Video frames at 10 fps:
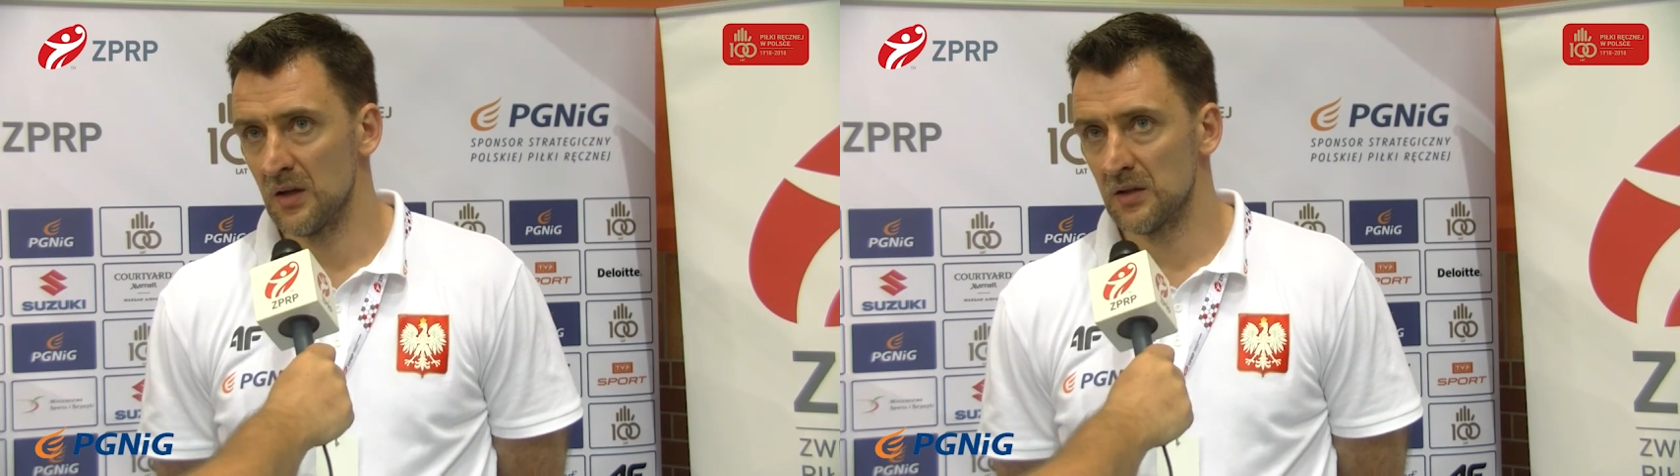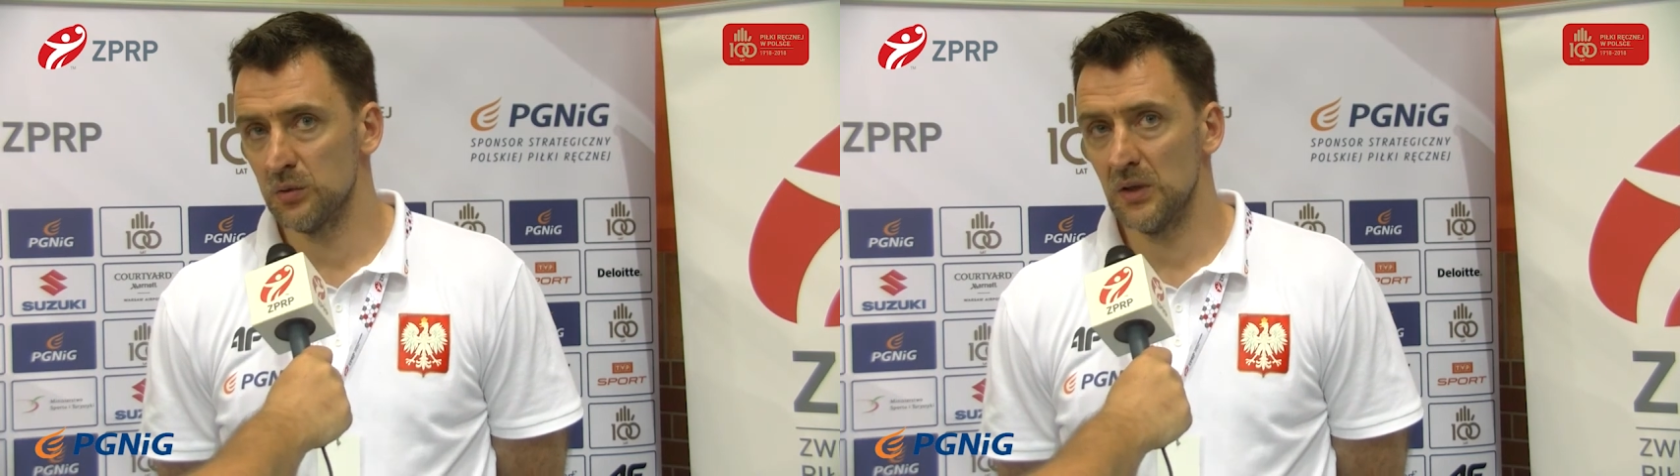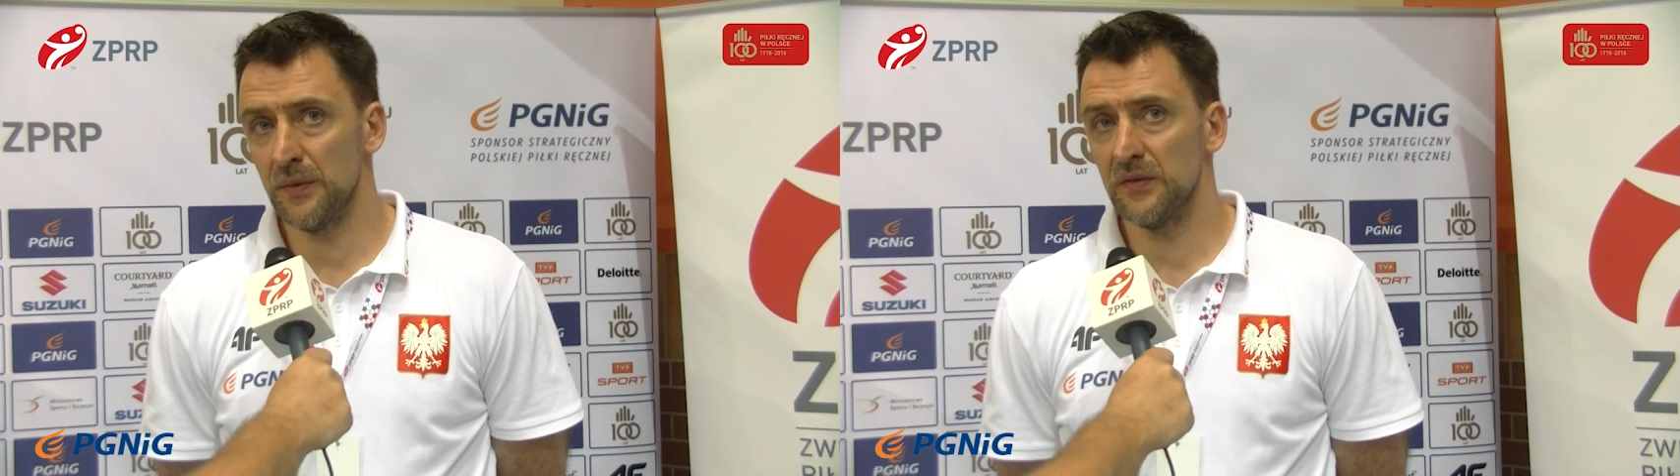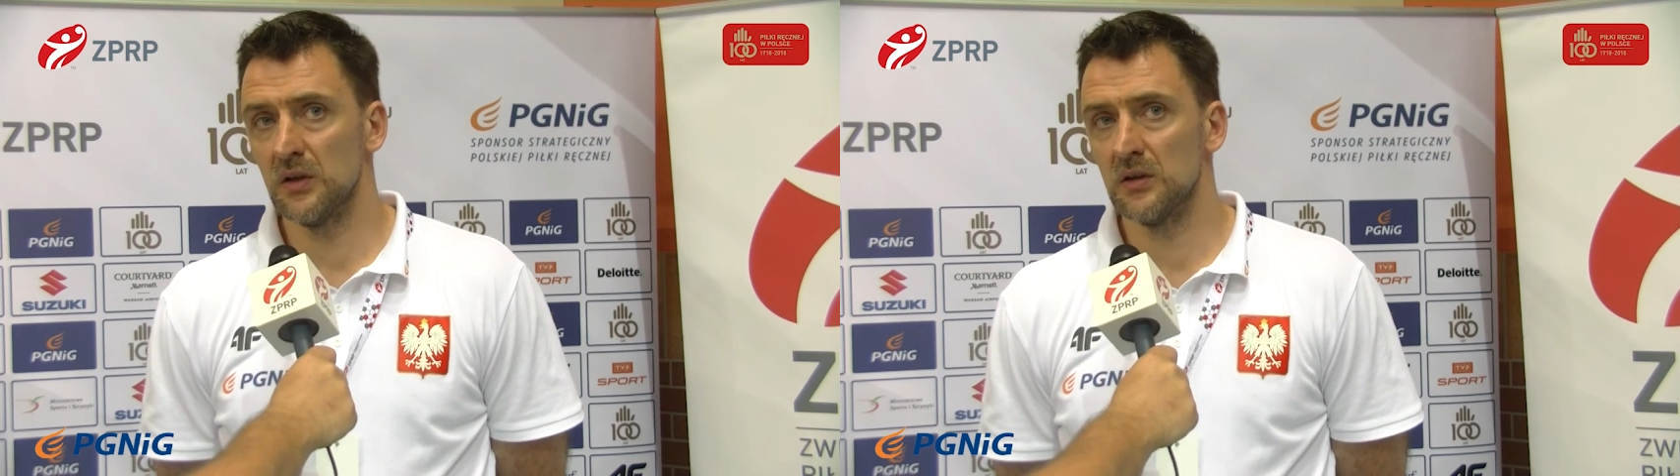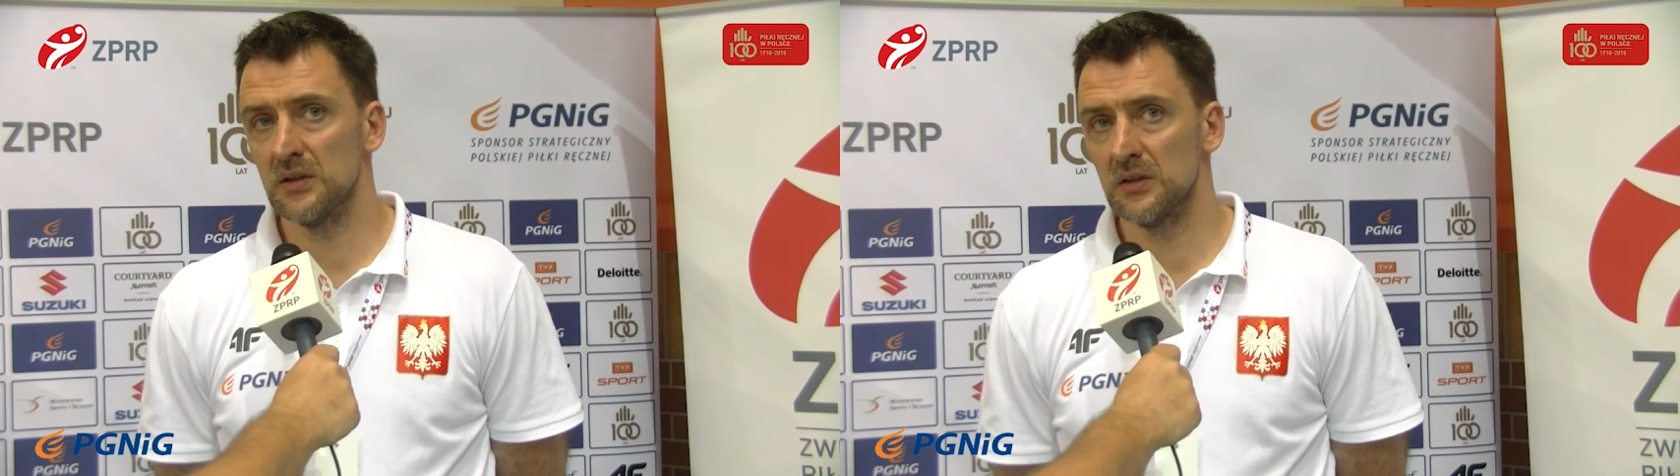To był na
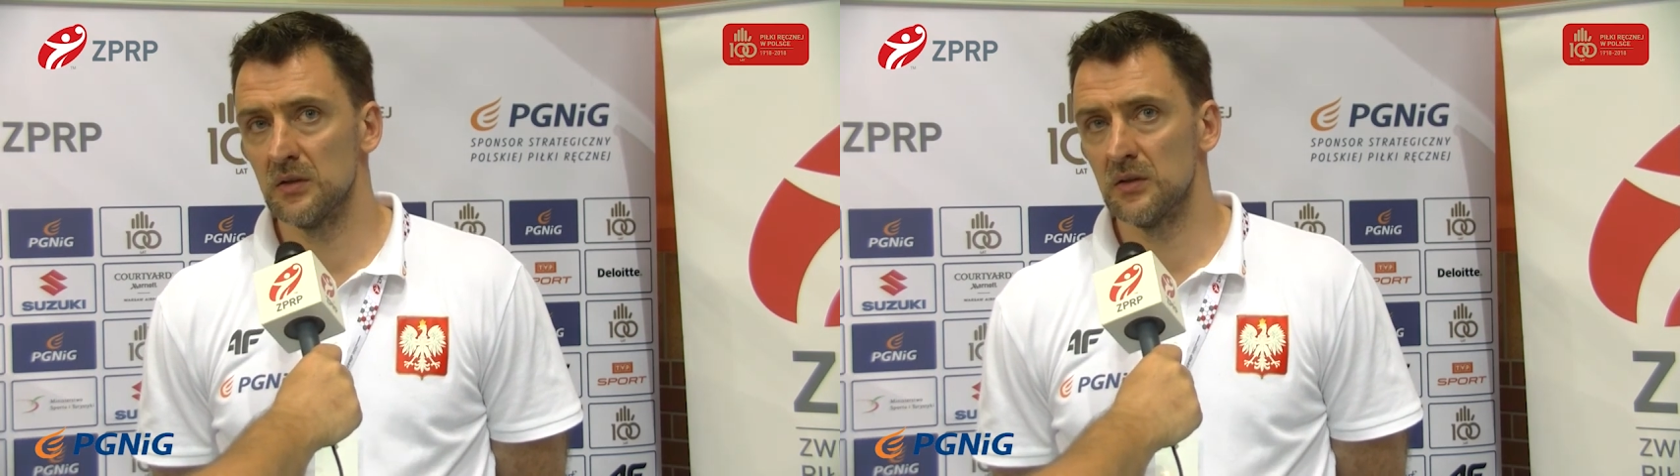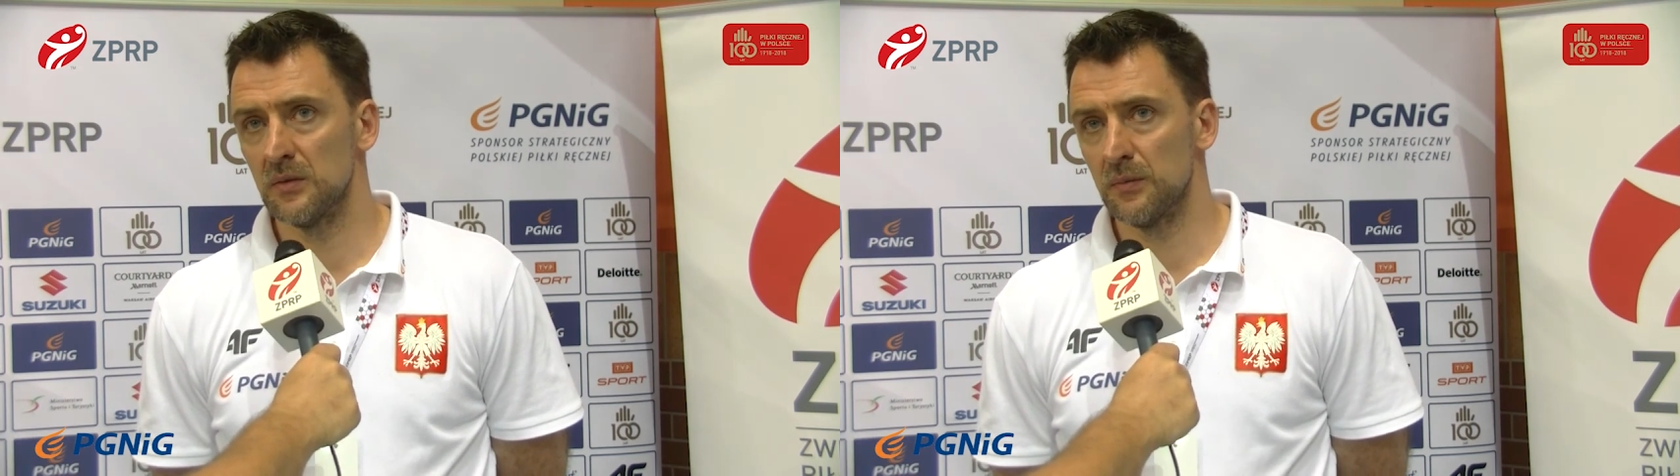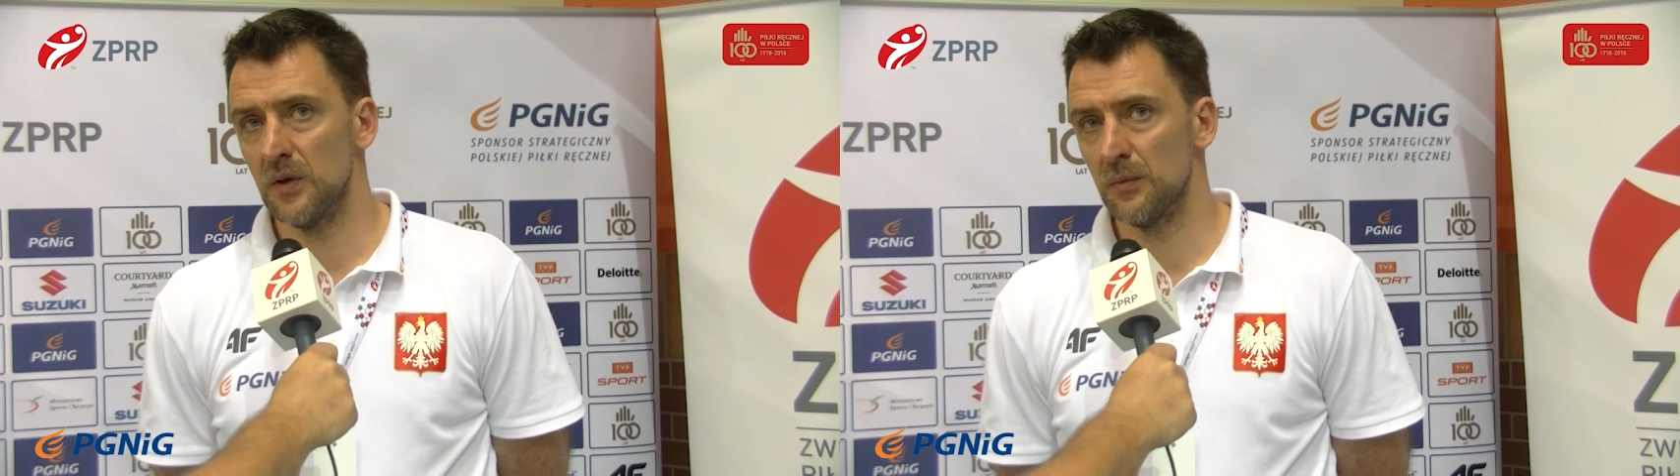pewno y,